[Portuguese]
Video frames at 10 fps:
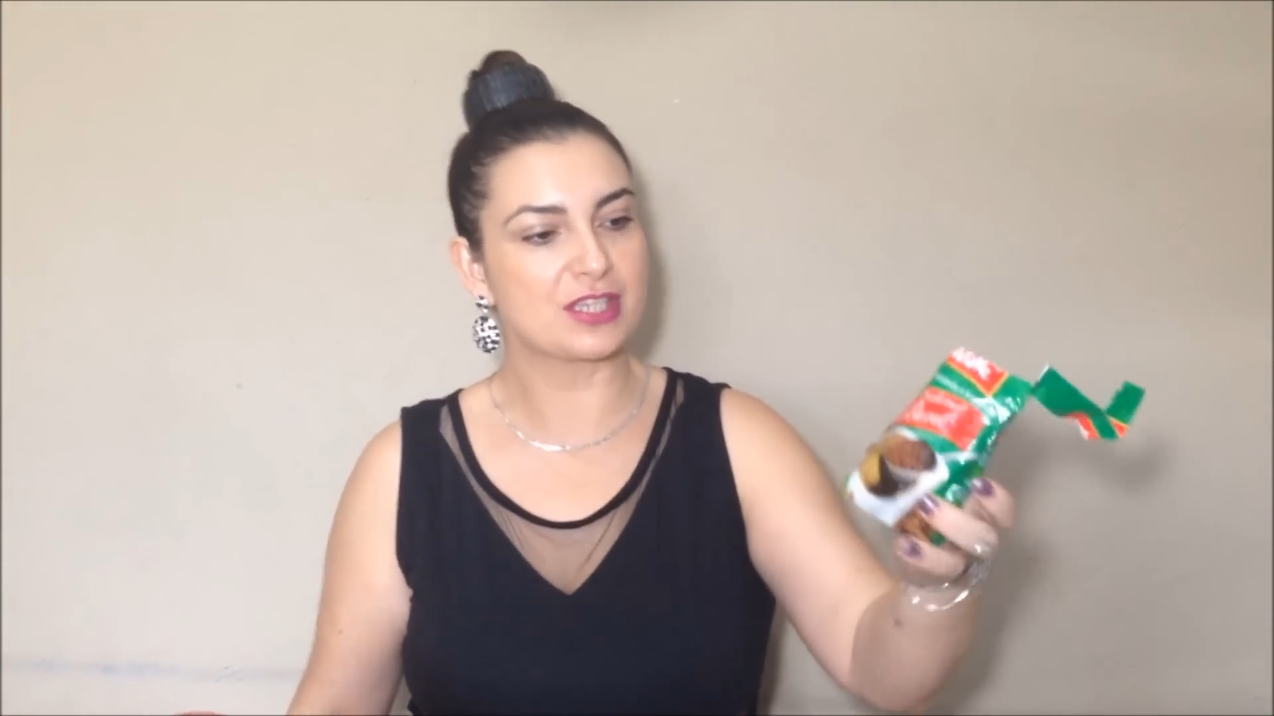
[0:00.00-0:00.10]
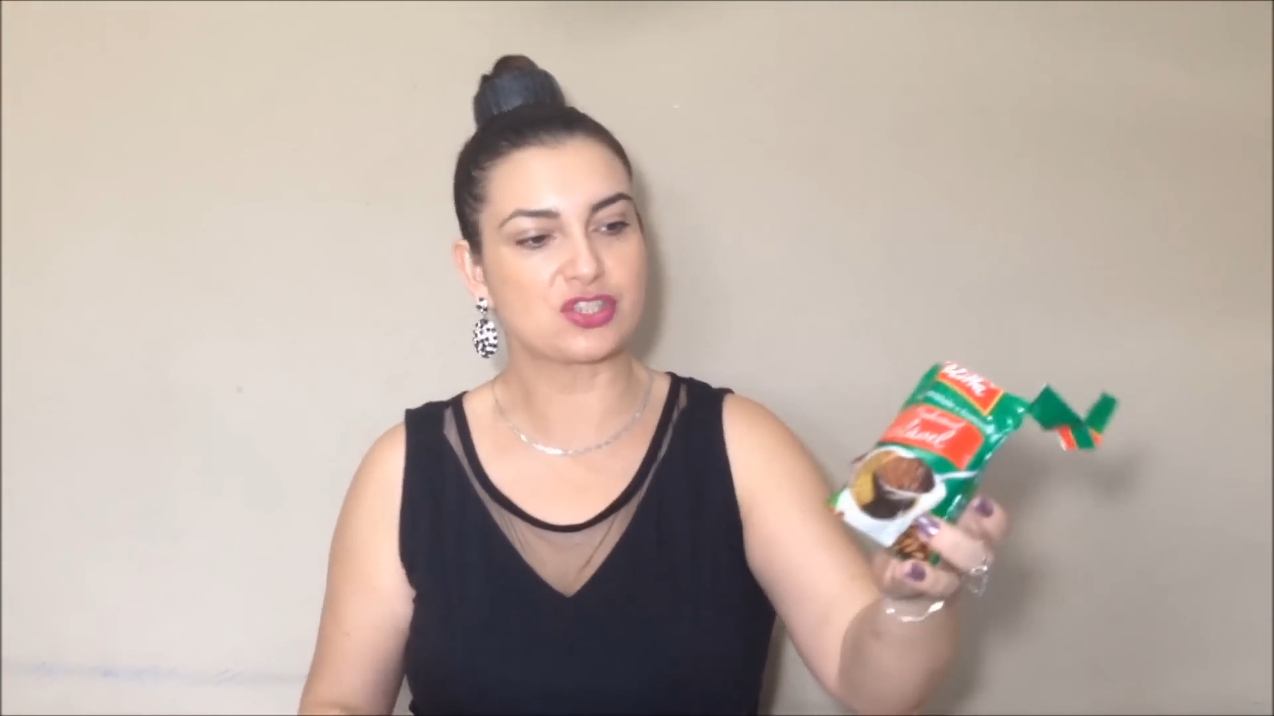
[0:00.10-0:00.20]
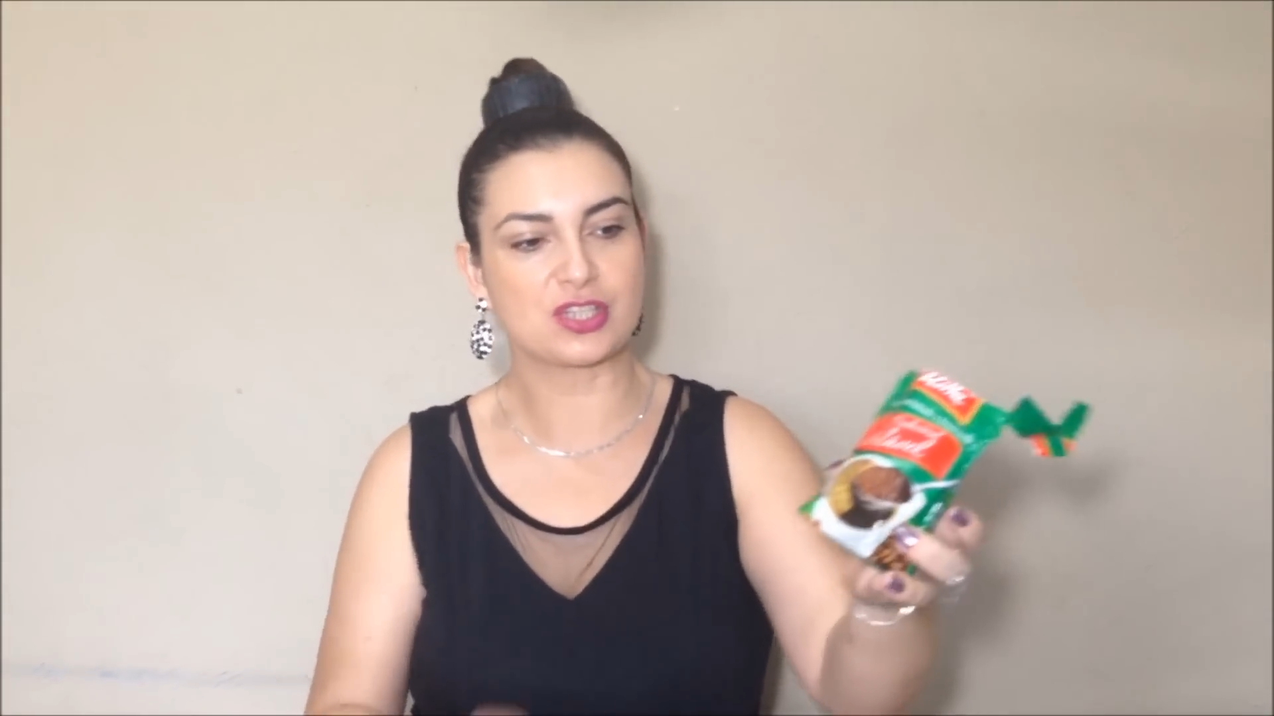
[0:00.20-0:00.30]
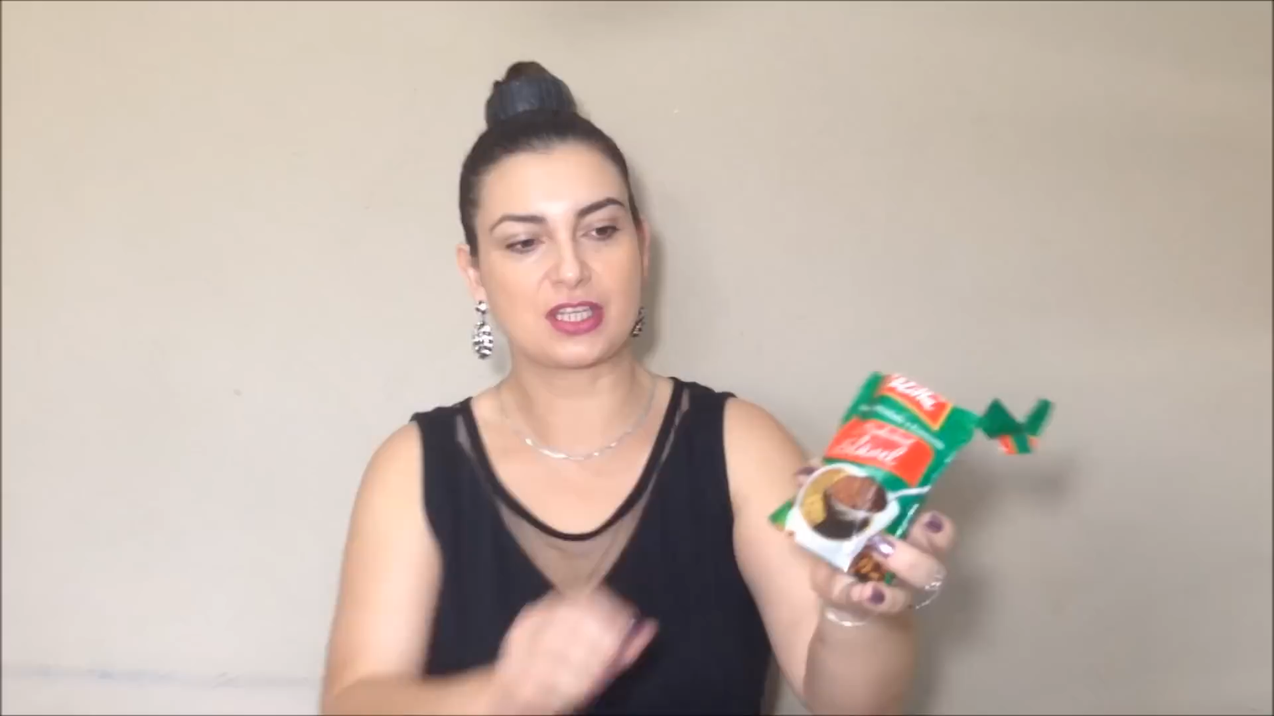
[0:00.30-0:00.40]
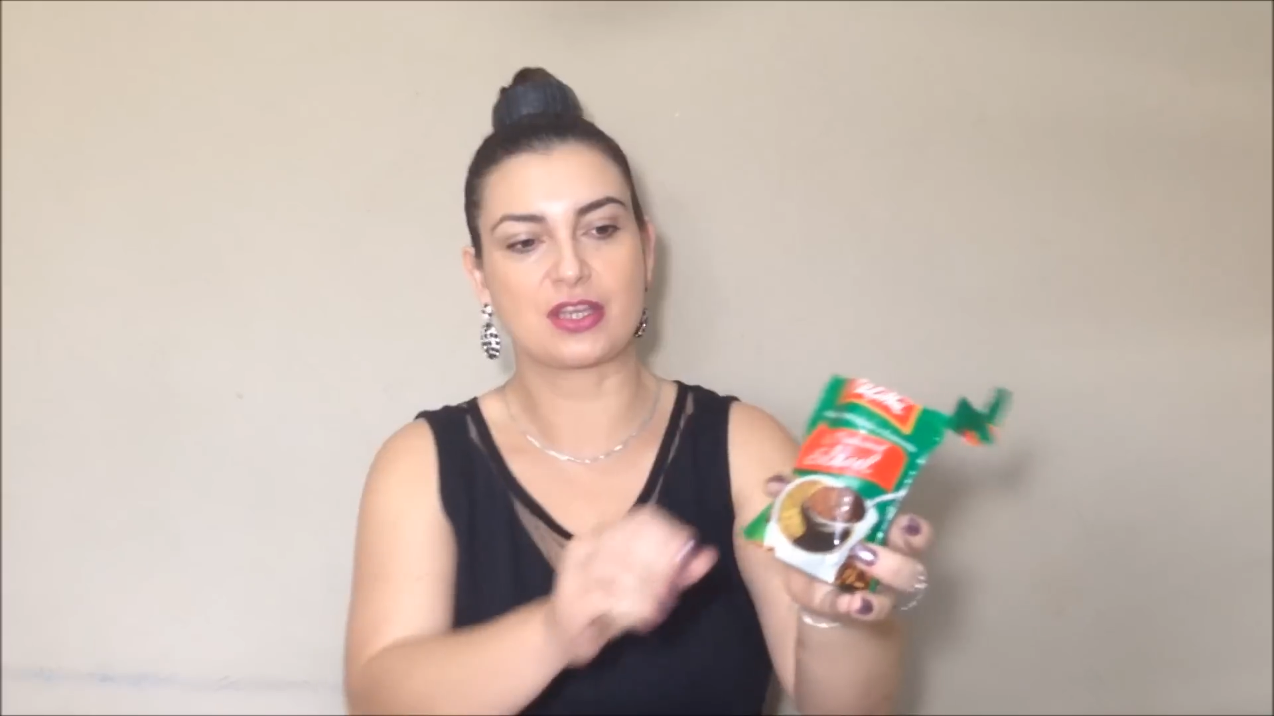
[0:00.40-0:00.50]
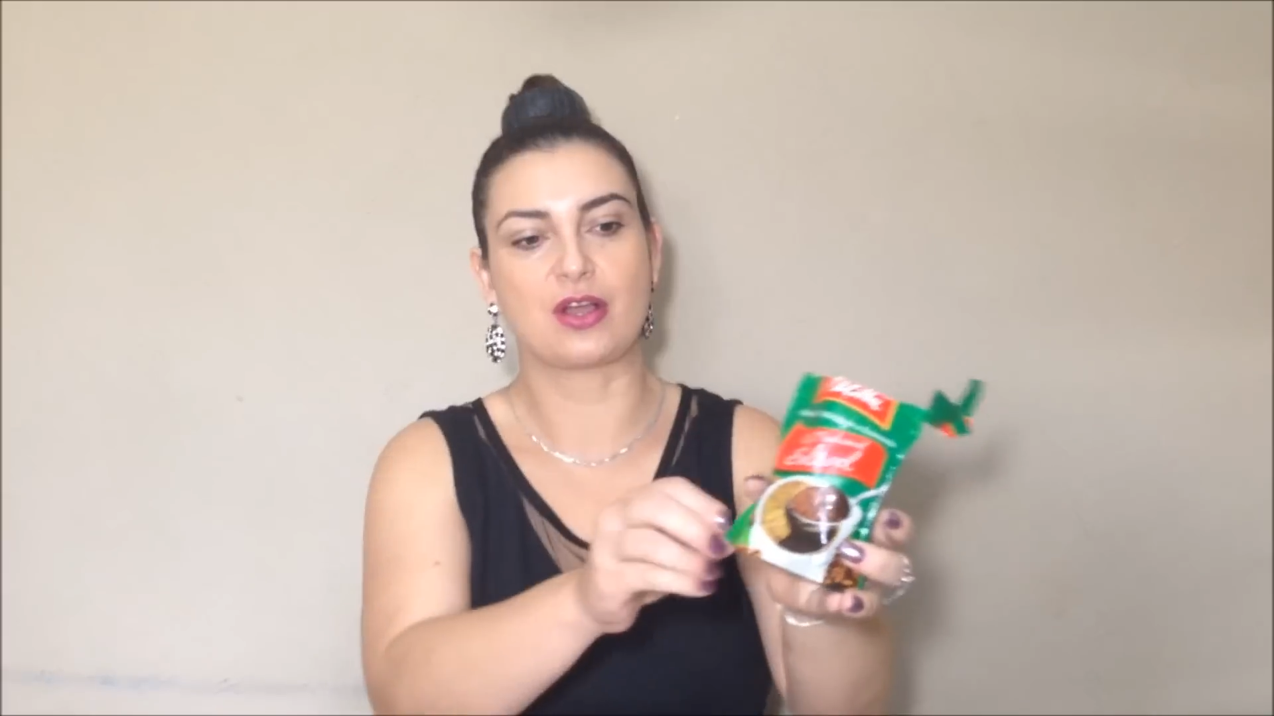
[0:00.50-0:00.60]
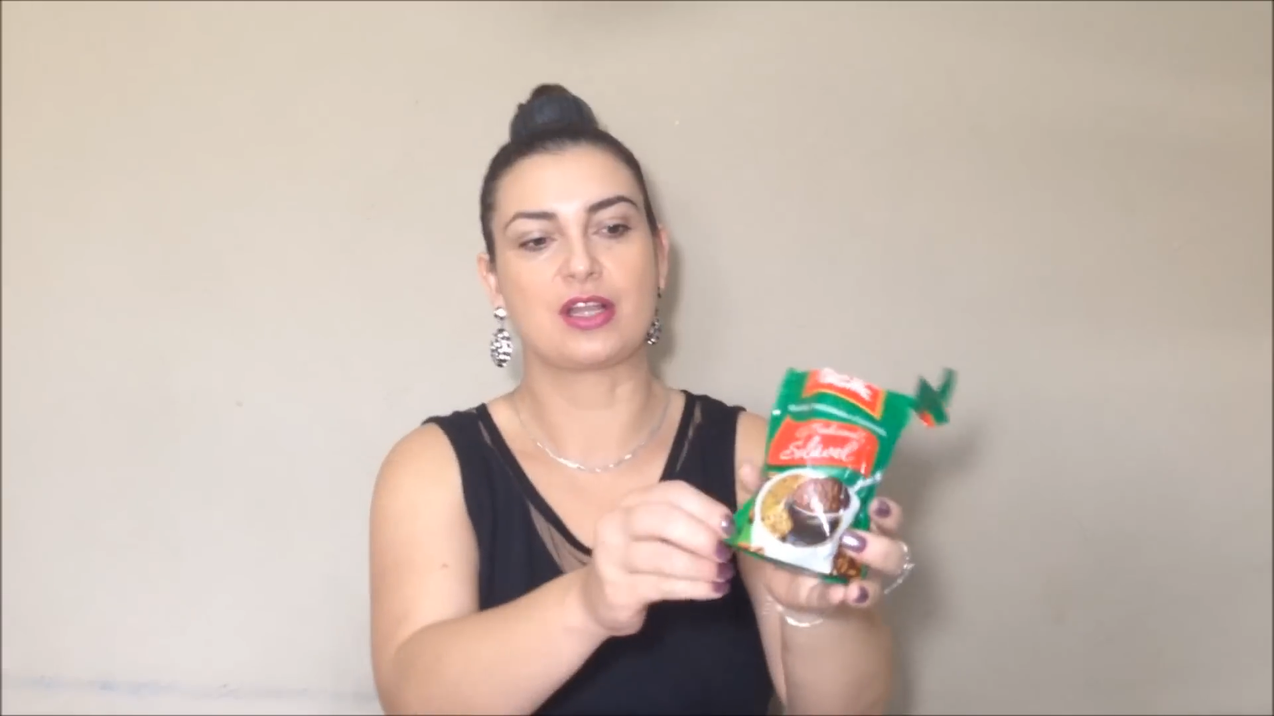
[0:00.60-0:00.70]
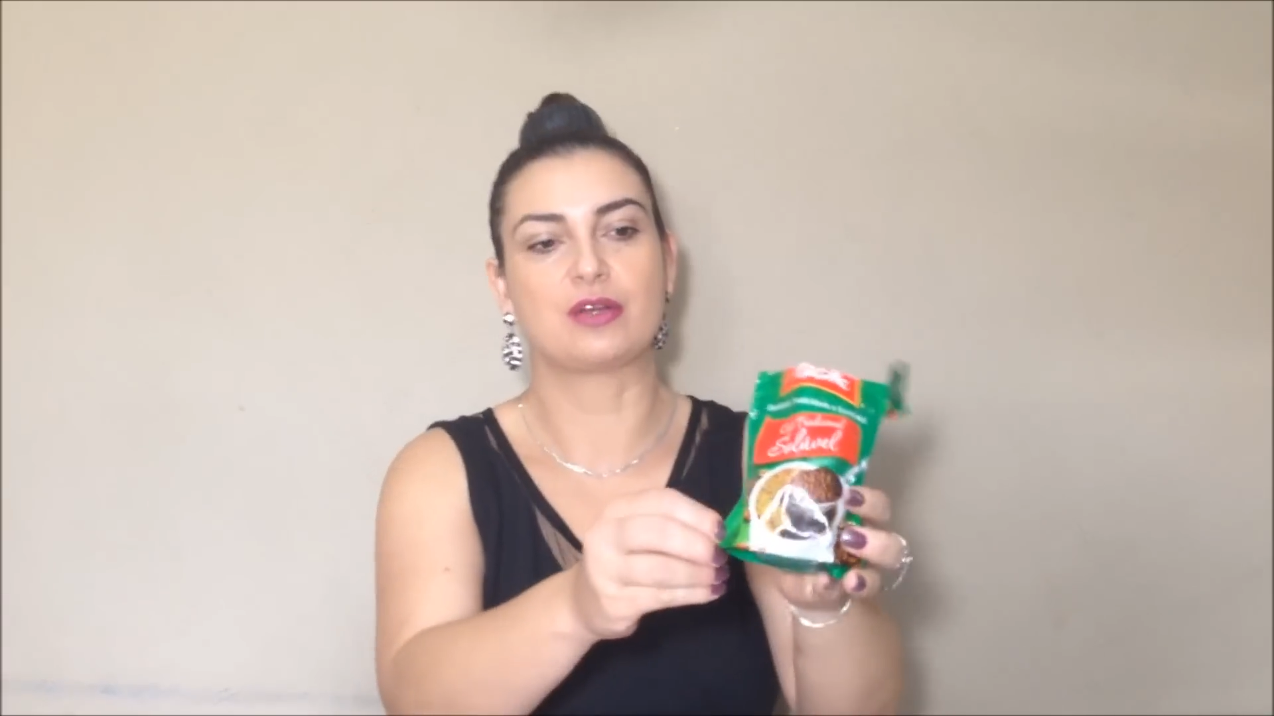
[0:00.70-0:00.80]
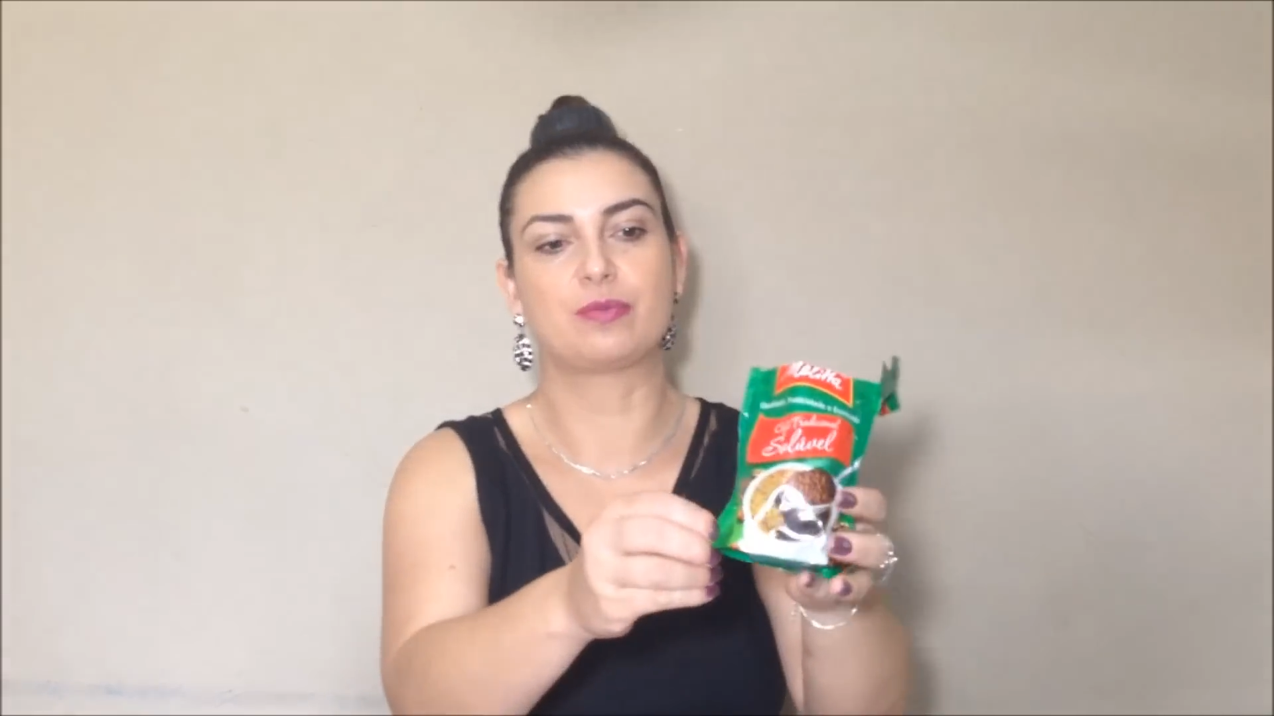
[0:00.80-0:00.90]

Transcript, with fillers: deste aqui, olha.